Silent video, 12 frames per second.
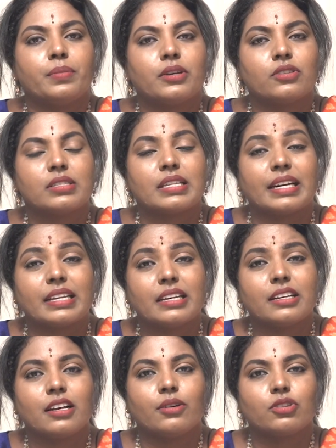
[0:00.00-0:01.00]
మీకు
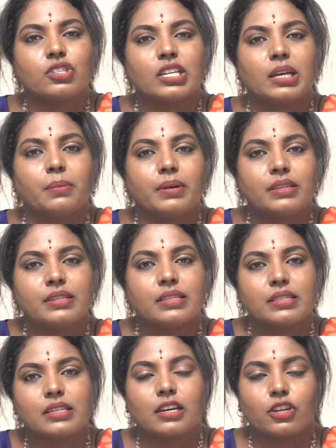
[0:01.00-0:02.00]
సడన్గా వచ్చే
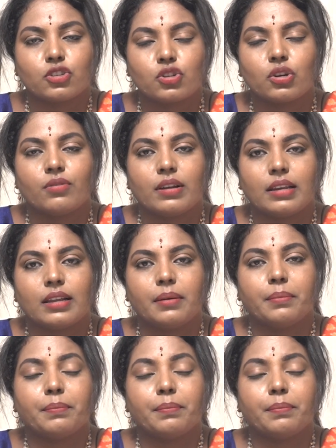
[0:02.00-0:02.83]
ఎమర్జెన్సీ ఖర్చుల వల్ల